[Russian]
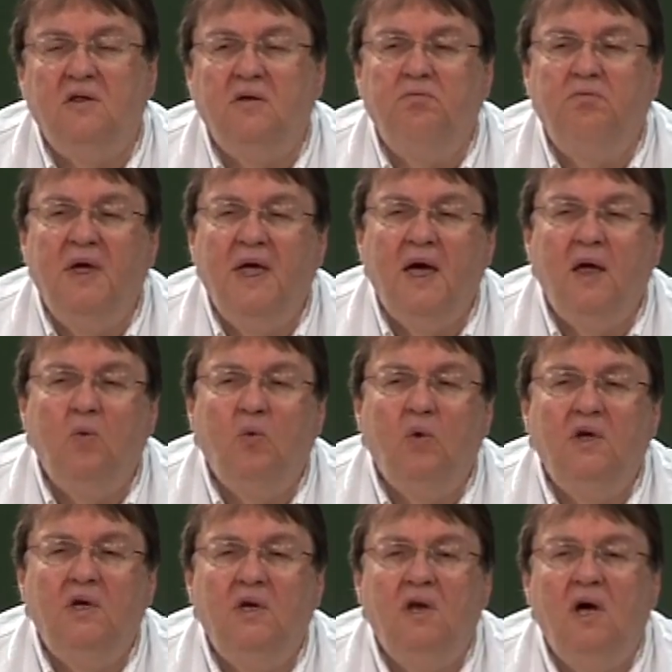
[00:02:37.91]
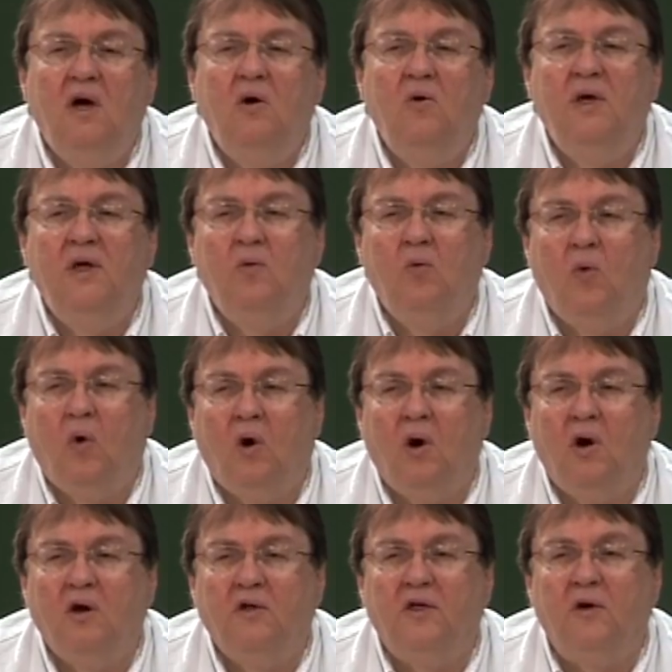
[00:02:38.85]
кроме бесплодия
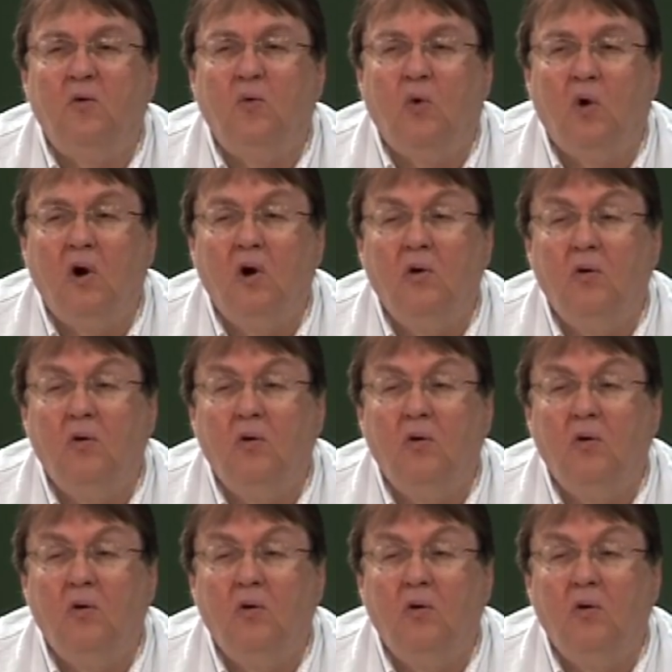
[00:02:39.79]
в